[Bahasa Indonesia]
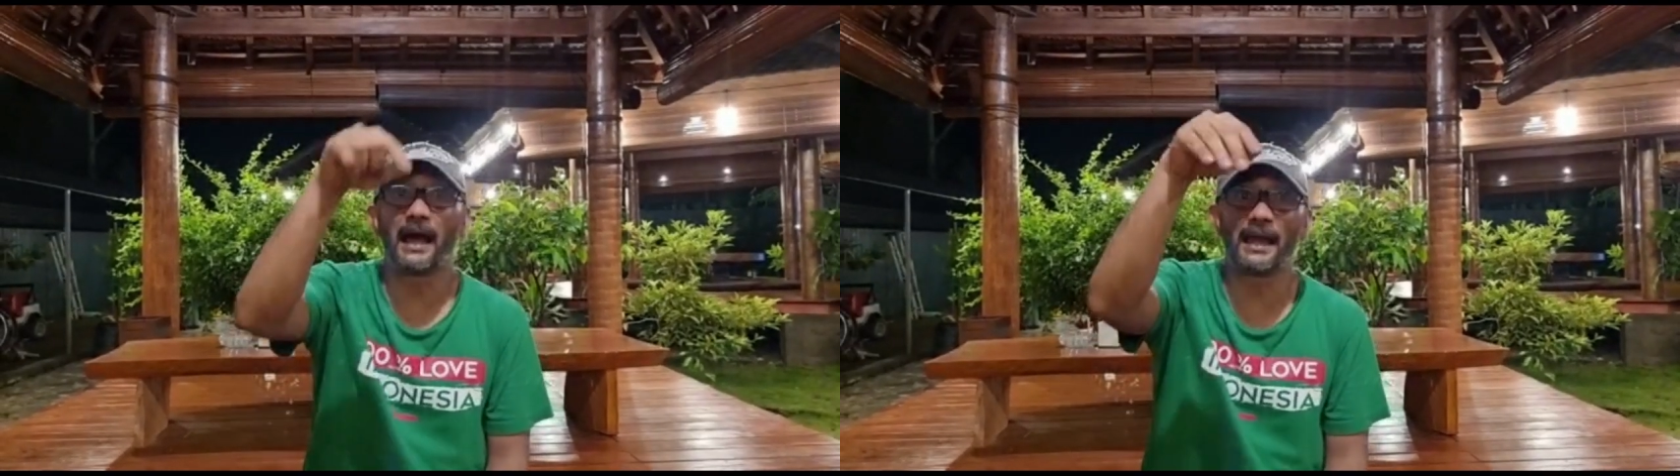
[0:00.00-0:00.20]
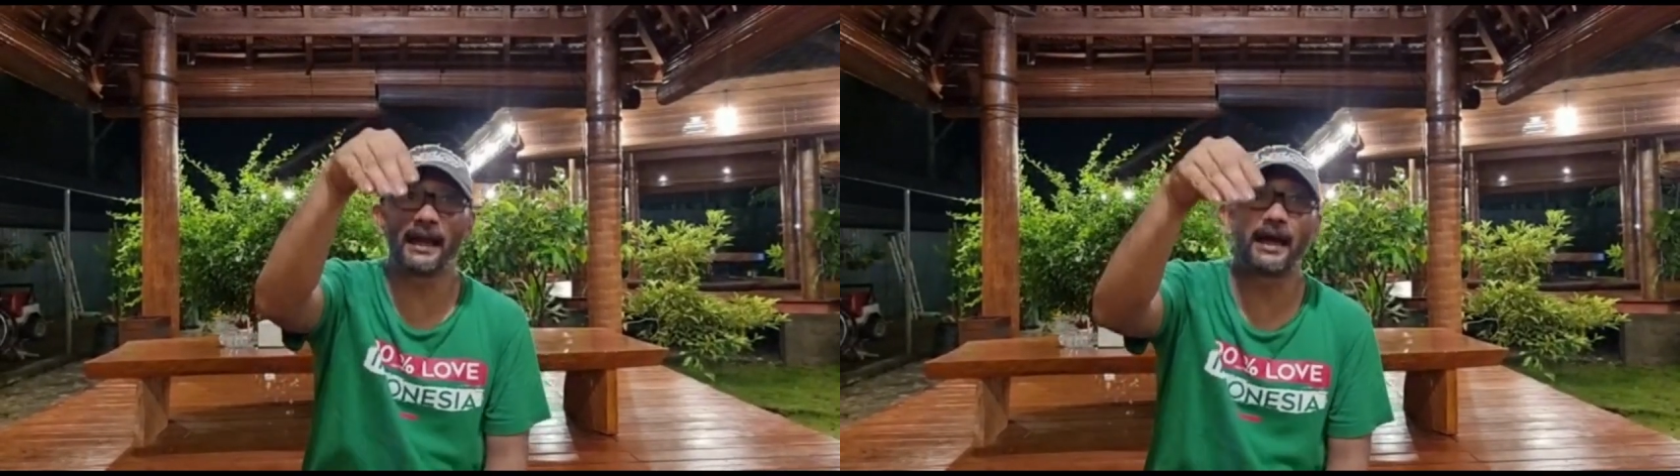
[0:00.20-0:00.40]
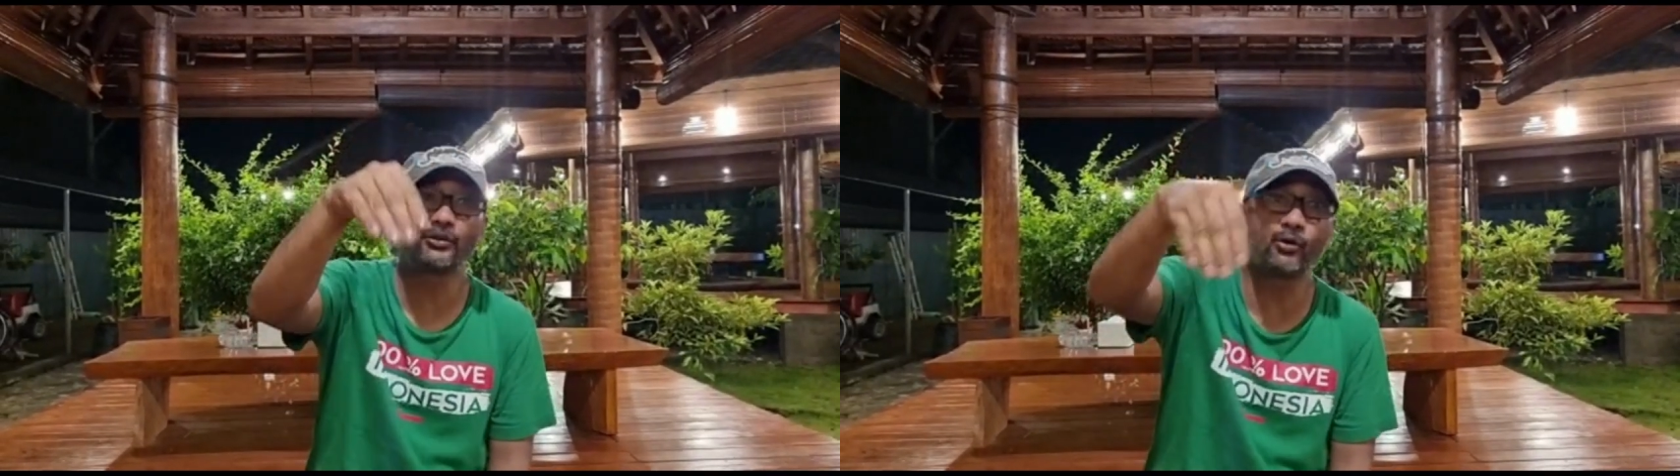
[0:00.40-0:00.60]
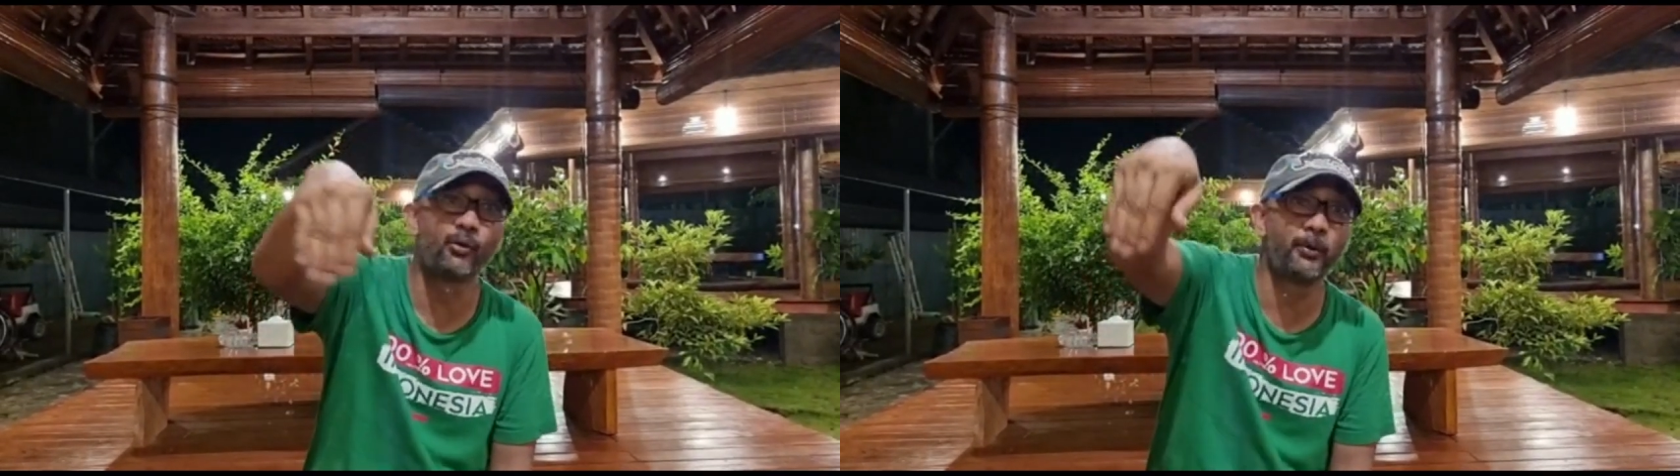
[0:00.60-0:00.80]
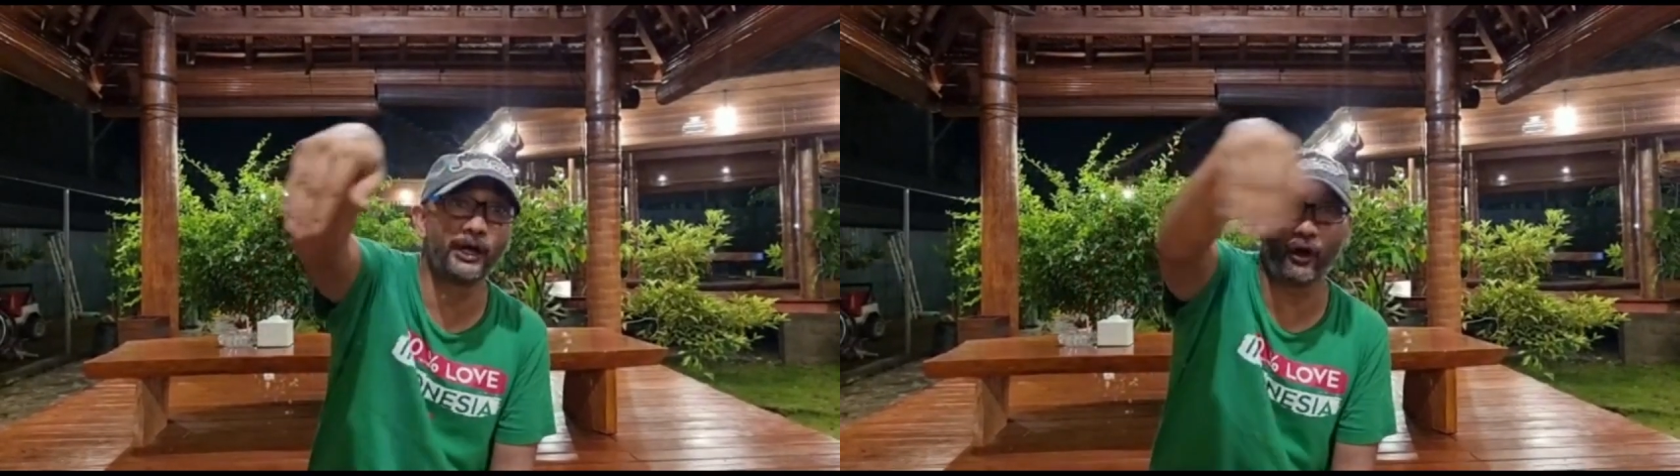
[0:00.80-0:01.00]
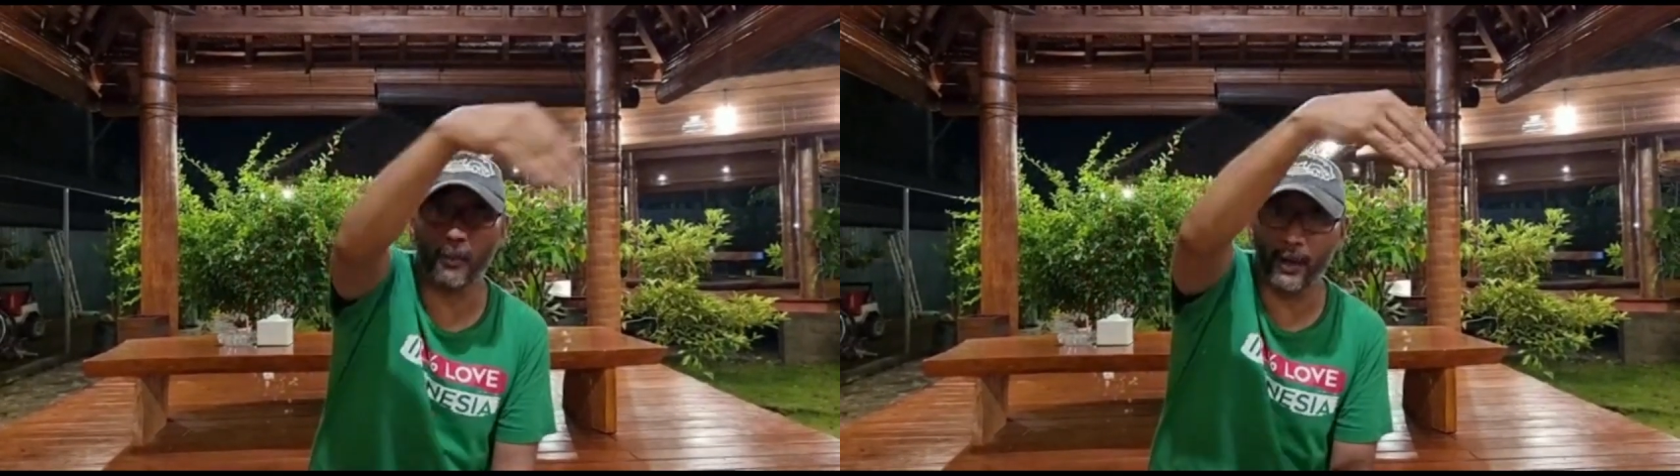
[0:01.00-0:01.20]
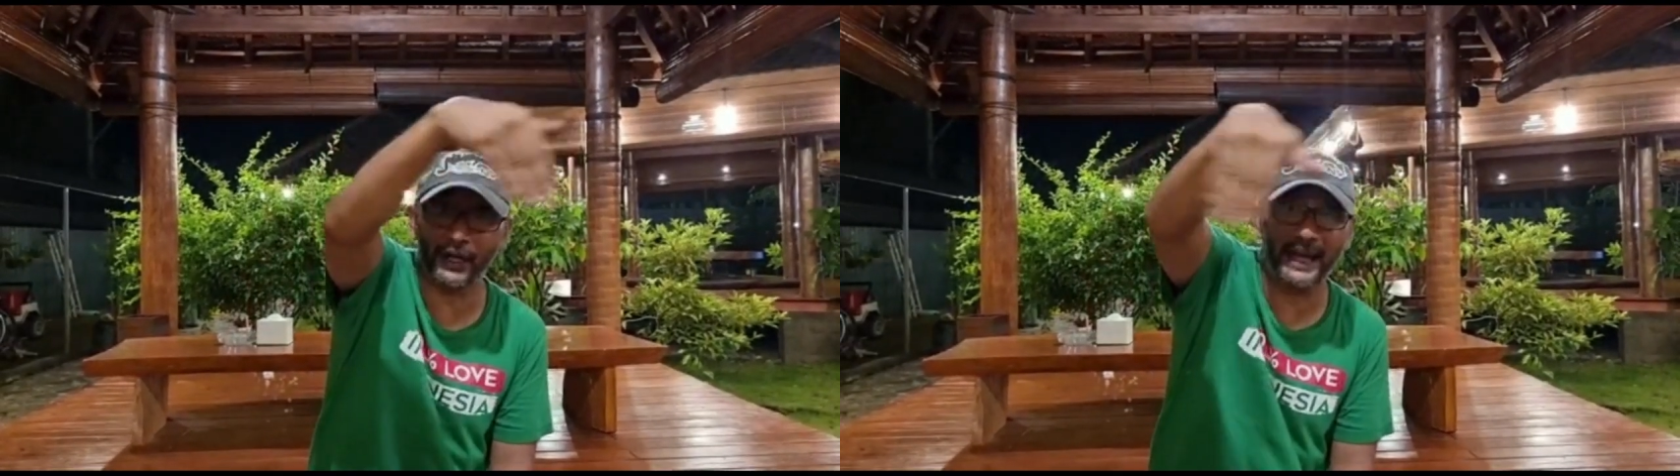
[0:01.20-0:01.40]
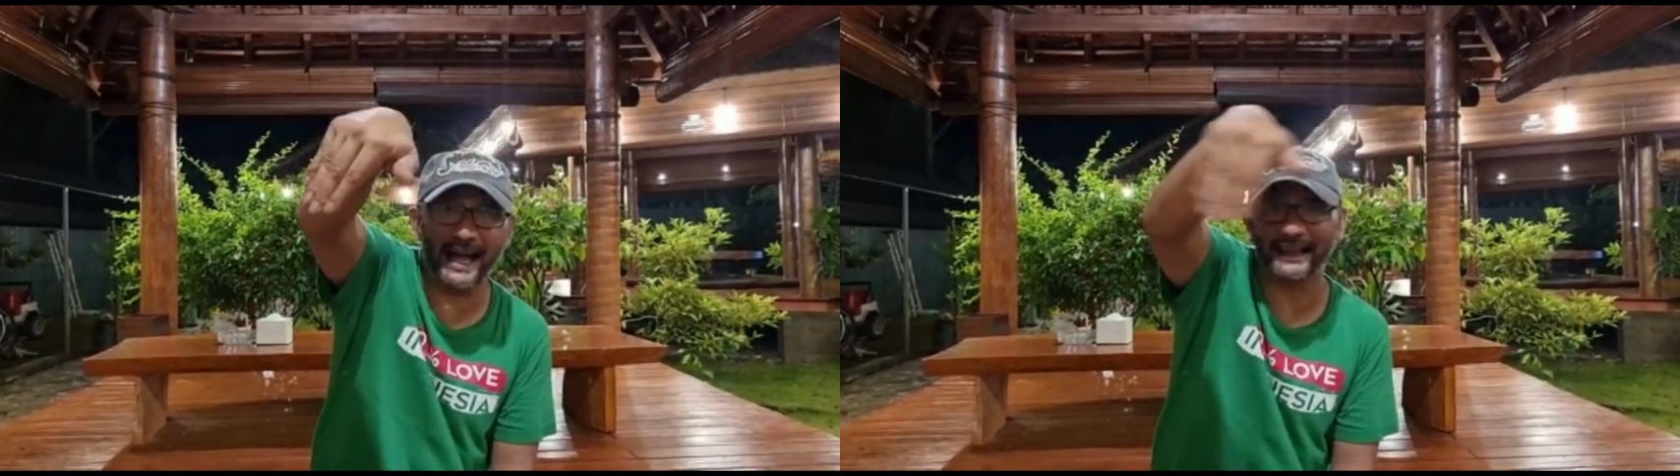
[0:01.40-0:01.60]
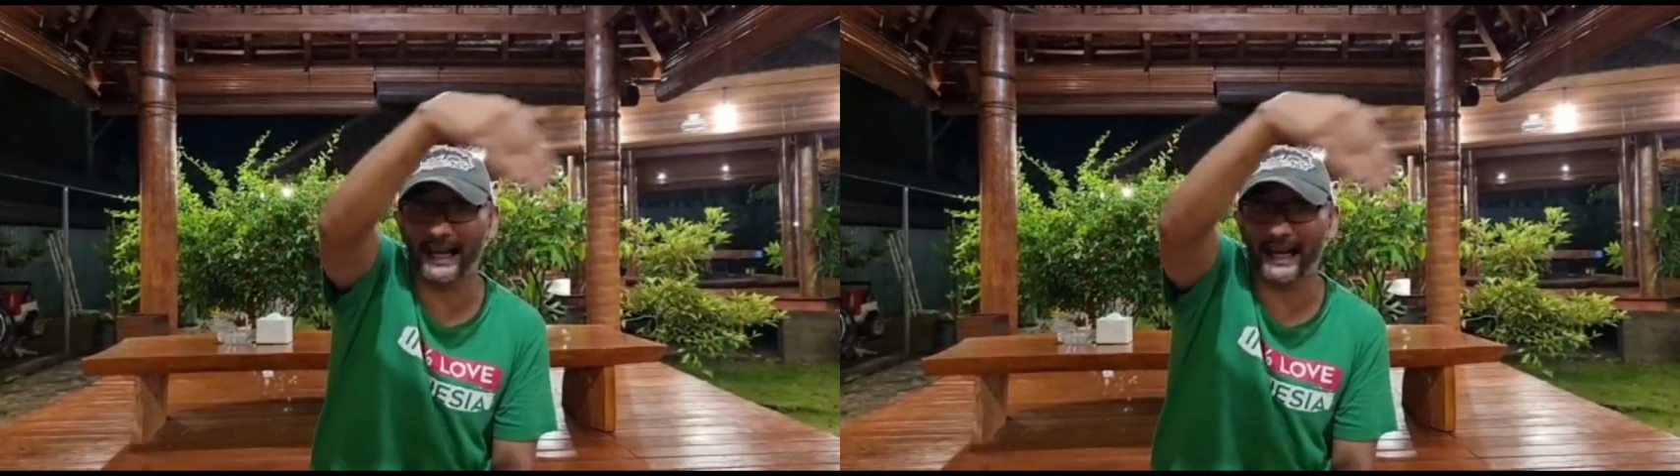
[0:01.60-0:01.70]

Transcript: Kalian langsung hubungi nomor yang